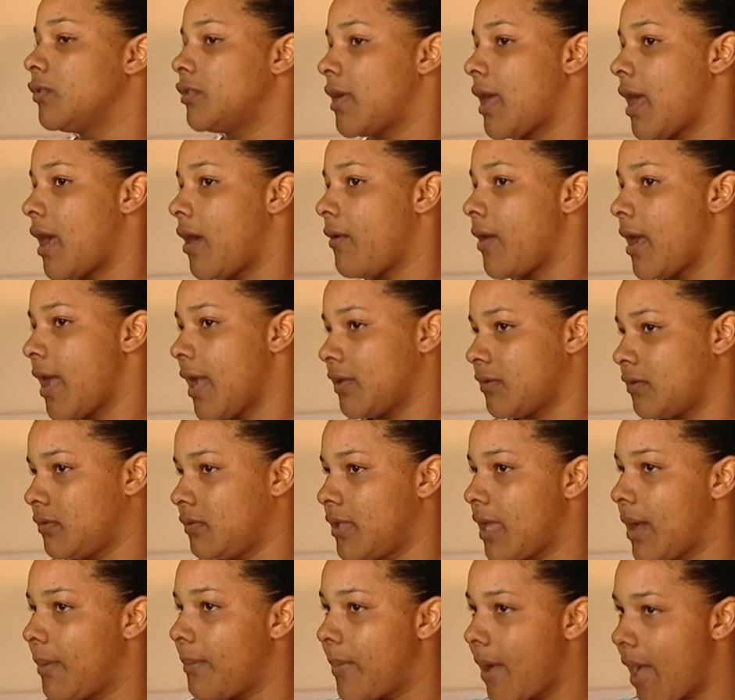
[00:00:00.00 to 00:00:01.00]
já o resto
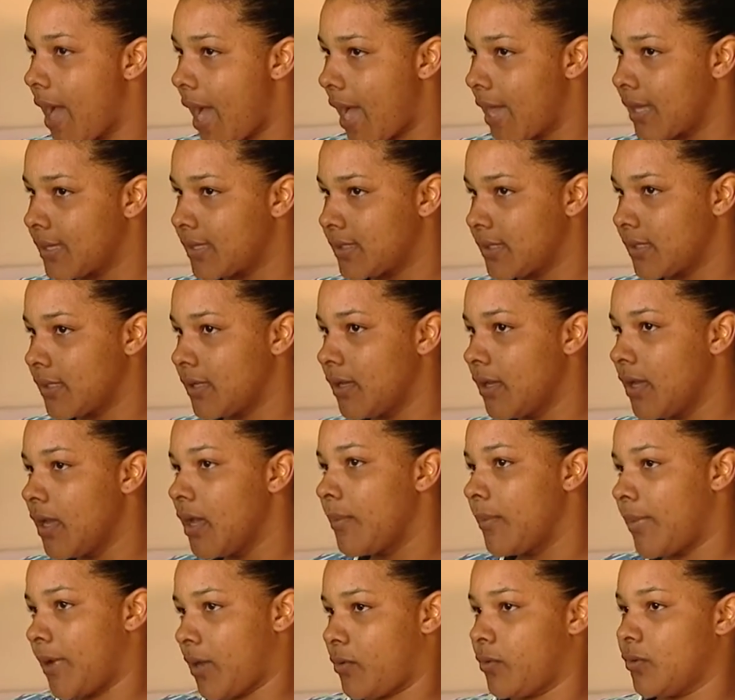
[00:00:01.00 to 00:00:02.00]
da base
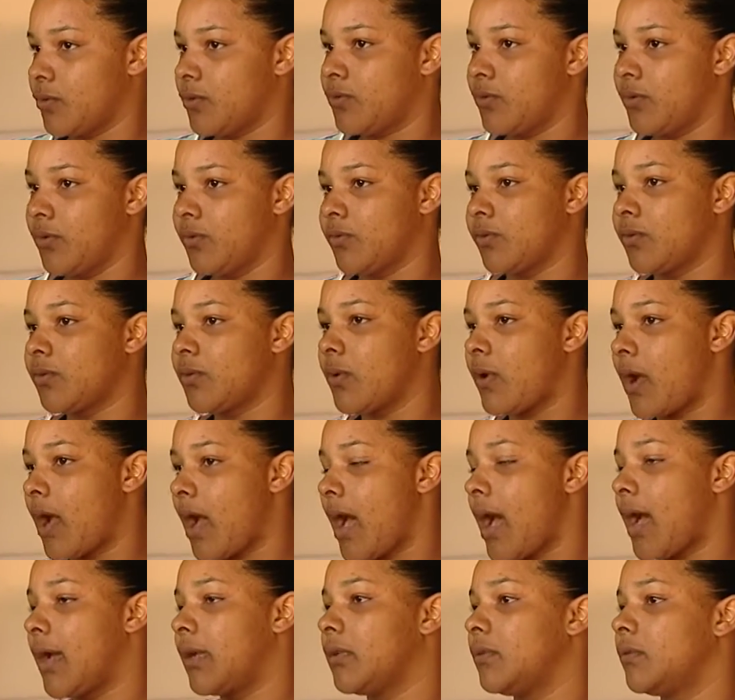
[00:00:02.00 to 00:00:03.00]
para construir os
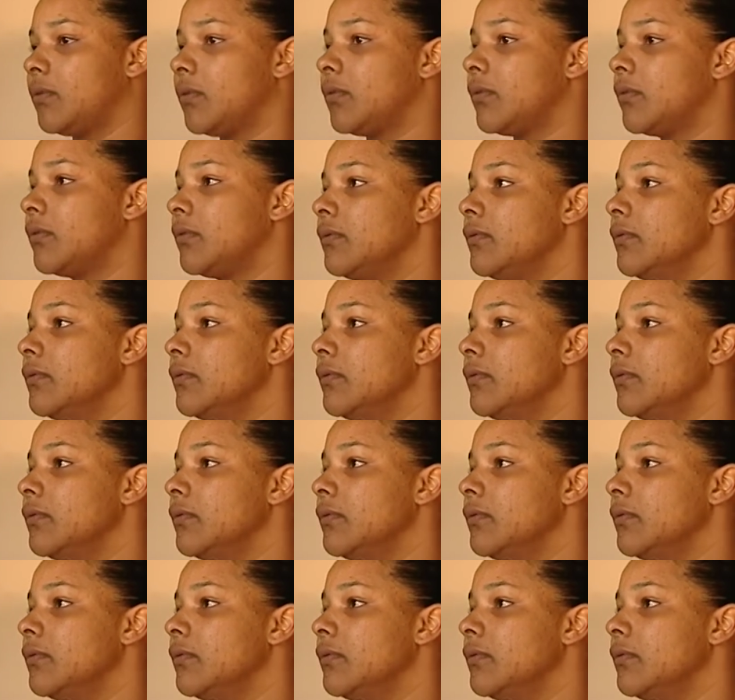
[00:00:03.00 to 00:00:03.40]
quartos.